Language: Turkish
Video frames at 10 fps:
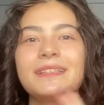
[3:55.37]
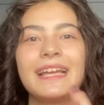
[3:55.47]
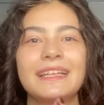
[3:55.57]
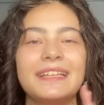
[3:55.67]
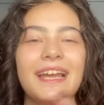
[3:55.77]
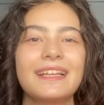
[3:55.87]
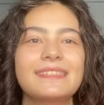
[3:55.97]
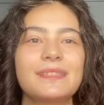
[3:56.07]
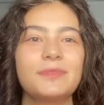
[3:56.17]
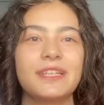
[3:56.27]
kendi
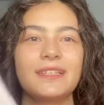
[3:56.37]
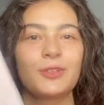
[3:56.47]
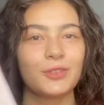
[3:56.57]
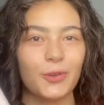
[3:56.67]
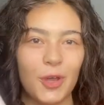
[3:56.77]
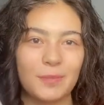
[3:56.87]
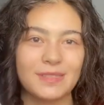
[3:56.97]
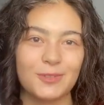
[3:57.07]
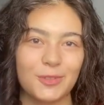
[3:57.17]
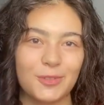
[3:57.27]
hayatında bir şeyler yoluna
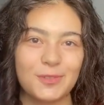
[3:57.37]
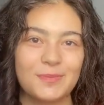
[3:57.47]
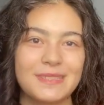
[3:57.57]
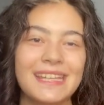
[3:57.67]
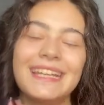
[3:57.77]
koymasını okuyoruz biz de.